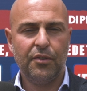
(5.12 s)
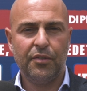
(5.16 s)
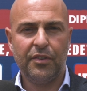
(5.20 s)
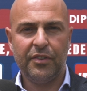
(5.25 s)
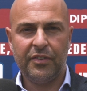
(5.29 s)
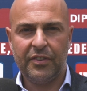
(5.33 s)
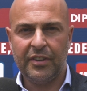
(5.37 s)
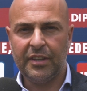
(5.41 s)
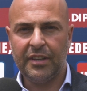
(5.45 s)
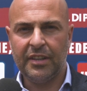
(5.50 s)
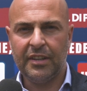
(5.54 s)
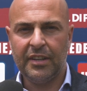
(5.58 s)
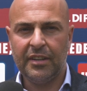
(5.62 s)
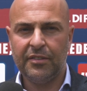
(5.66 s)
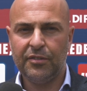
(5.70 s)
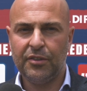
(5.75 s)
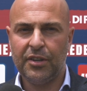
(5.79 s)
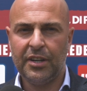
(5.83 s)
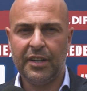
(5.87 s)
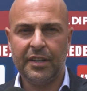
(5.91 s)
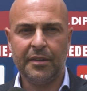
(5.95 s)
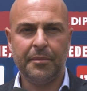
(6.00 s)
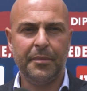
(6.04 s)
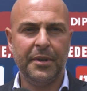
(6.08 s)
ho visti
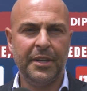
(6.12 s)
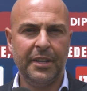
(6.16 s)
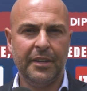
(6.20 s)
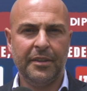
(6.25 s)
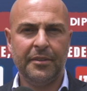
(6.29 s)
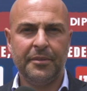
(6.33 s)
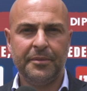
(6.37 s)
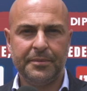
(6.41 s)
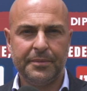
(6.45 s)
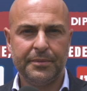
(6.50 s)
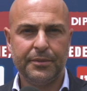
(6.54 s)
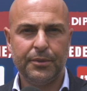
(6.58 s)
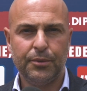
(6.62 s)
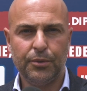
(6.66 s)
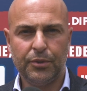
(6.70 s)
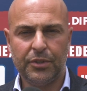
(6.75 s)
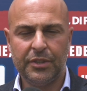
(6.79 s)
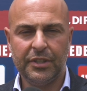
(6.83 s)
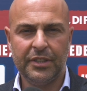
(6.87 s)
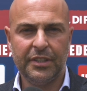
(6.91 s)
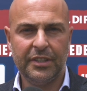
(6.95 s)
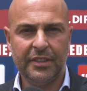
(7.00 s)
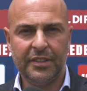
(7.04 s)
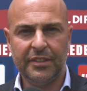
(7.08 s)
lavorare bene,
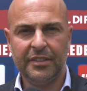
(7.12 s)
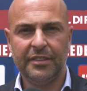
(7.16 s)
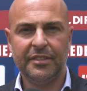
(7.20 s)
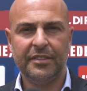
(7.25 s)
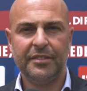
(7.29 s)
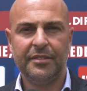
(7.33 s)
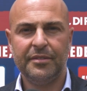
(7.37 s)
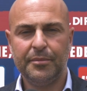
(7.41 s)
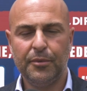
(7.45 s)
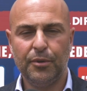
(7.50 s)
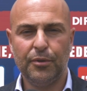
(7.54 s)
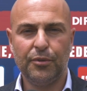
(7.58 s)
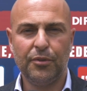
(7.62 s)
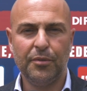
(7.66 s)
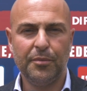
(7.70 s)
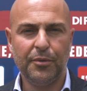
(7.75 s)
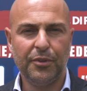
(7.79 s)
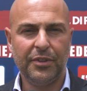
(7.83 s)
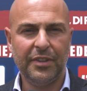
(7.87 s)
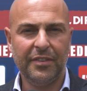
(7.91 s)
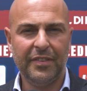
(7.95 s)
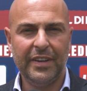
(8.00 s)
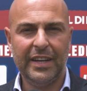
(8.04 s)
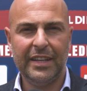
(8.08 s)
tutti molto
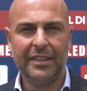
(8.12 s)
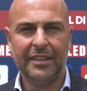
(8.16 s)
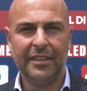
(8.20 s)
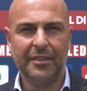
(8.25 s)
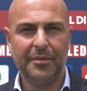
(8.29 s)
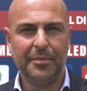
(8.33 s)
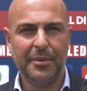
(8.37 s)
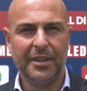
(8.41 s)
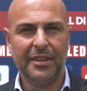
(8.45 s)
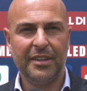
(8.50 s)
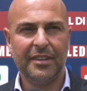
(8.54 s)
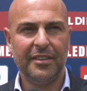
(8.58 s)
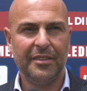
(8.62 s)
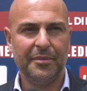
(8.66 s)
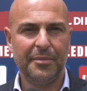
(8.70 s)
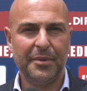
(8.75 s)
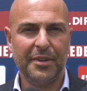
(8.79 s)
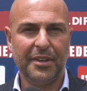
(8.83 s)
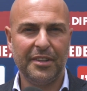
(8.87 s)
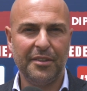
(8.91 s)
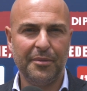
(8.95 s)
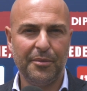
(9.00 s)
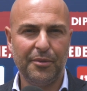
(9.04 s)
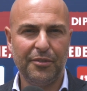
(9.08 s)
motivati per,
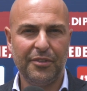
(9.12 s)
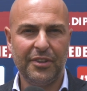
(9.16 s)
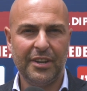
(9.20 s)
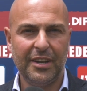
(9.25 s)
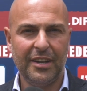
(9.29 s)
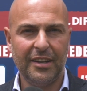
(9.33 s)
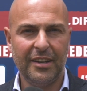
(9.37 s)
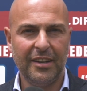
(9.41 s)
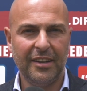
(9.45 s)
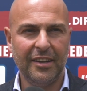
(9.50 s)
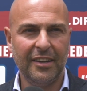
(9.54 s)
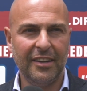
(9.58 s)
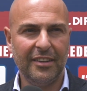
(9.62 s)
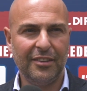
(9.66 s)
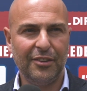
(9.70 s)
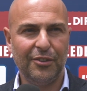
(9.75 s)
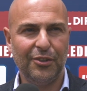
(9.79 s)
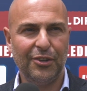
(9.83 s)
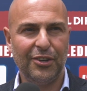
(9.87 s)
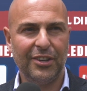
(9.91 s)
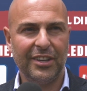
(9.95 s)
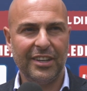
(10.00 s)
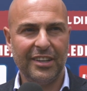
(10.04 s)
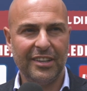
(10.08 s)
per dimostrare
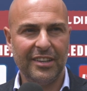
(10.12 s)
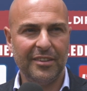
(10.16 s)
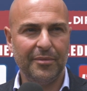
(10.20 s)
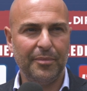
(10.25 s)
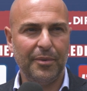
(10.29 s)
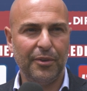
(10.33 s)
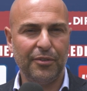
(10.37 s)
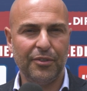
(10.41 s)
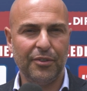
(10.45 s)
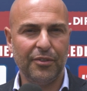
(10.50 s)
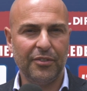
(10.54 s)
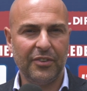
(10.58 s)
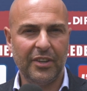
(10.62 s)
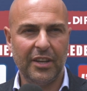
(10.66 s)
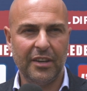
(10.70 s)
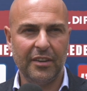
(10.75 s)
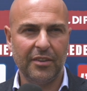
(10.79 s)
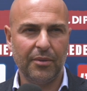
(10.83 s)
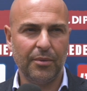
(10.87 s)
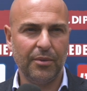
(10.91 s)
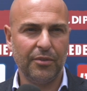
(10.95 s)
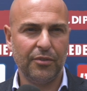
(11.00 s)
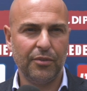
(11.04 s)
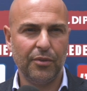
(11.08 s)
all'allenatore che possono stare
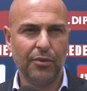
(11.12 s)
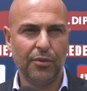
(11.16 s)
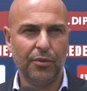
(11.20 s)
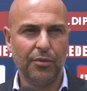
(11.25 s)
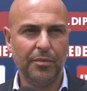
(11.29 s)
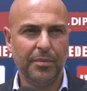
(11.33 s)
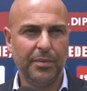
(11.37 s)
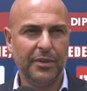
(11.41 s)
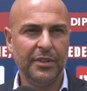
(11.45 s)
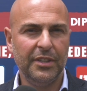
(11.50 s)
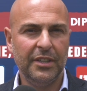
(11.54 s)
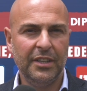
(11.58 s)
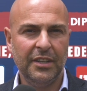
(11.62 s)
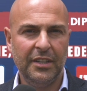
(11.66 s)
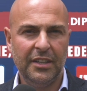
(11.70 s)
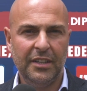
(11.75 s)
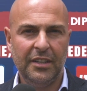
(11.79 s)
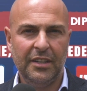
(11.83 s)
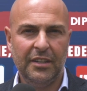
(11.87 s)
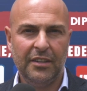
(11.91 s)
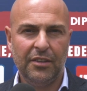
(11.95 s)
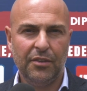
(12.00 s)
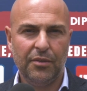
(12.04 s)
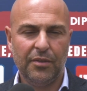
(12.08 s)
in questo gruppo.
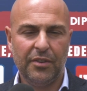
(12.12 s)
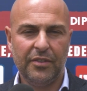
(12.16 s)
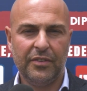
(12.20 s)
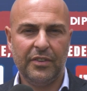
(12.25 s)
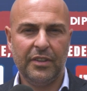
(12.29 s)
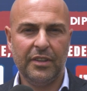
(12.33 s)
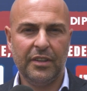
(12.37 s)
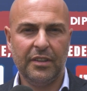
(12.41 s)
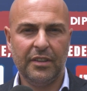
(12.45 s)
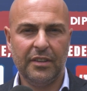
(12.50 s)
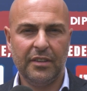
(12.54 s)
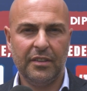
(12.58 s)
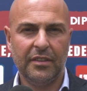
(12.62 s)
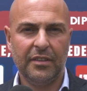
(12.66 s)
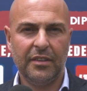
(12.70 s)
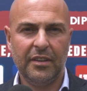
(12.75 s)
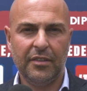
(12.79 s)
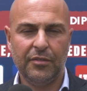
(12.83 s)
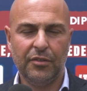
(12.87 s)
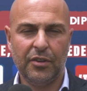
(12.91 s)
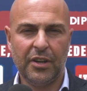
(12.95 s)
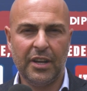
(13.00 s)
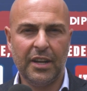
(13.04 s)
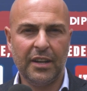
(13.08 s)
Ho visto
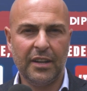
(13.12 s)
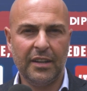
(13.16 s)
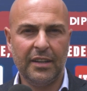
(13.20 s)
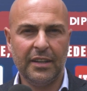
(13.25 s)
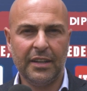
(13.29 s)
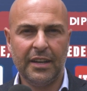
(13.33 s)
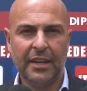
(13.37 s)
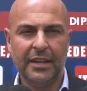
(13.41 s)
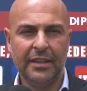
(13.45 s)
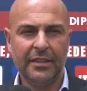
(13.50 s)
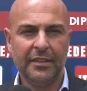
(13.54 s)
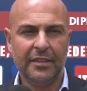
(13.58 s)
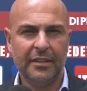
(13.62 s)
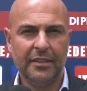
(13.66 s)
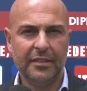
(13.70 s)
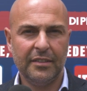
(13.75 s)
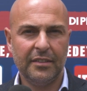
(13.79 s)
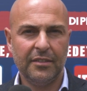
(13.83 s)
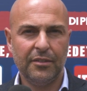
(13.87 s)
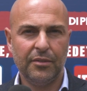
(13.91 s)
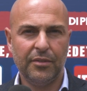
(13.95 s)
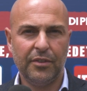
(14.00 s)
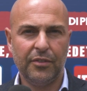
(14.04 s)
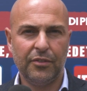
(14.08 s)
lavorare alla grande,
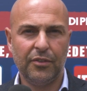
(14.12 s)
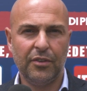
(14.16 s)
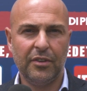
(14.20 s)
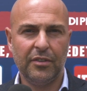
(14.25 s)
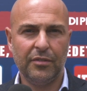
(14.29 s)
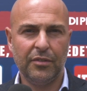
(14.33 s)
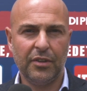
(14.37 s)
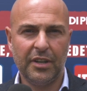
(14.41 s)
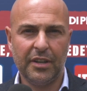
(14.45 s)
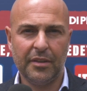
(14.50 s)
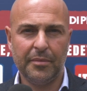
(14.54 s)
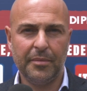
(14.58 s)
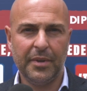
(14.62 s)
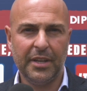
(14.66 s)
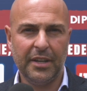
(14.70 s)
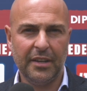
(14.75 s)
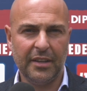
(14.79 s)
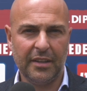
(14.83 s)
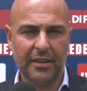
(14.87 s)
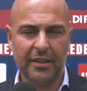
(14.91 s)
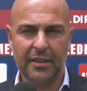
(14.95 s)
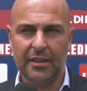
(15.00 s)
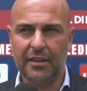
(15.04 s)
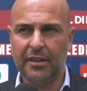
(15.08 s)
ho visto lavorare bene
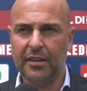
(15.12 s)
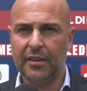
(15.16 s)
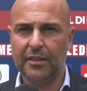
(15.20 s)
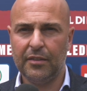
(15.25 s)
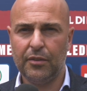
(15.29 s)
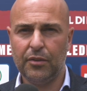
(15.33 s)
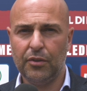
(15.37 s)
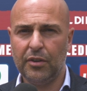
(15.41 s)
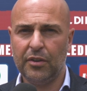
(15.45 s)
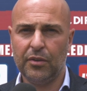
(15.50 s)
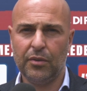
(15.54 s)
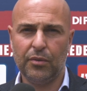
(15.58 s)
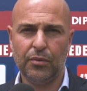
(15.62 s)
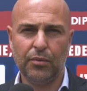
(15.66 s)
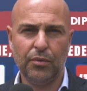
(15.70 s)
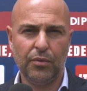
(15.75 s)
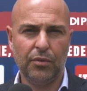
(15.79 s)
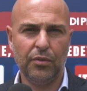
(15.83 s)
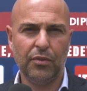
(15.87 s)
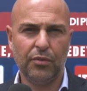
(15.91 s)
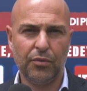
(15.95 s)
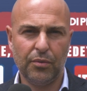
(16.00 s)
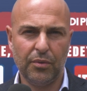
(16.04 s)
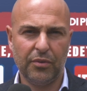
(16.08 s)
anche l'allenatore con
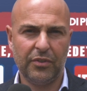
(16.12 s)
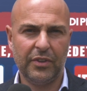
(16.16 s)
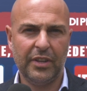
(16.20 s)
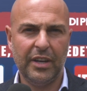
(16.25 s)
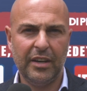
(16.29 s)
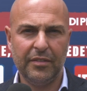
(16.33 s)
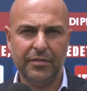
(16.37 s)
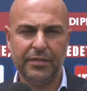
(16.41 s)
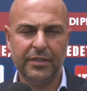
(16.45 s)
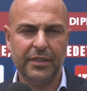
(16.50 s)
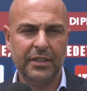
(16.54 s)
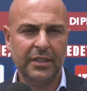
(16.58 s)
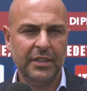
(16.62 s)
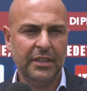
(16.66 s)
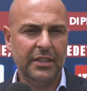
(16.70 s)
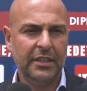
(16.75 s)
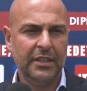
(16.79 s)
tutto il suo staff